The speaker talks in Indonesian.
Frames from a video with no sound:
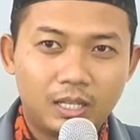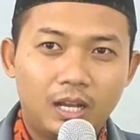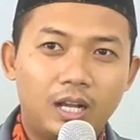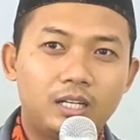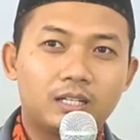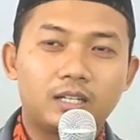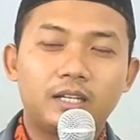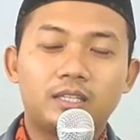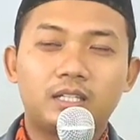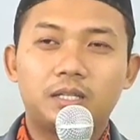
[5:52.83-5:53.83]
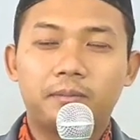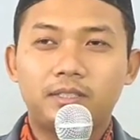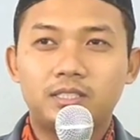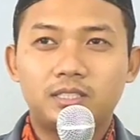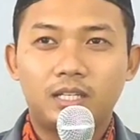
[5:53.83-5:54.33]
ada kegiatan di
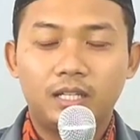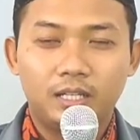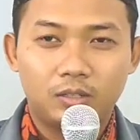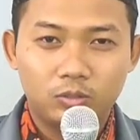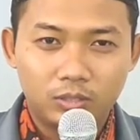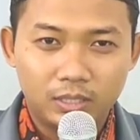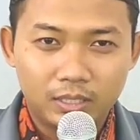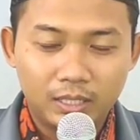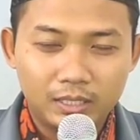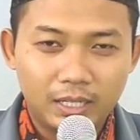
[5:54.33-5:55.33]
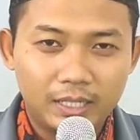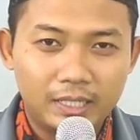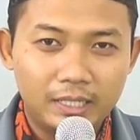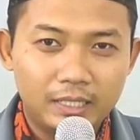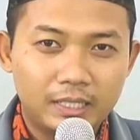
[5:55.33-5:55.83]
masjid saya ikuti kita
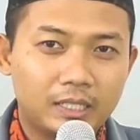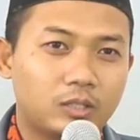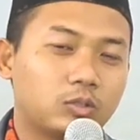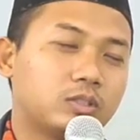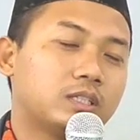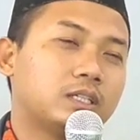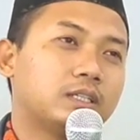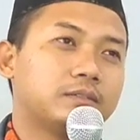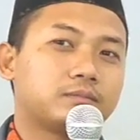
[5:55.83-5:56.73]
eh ikuti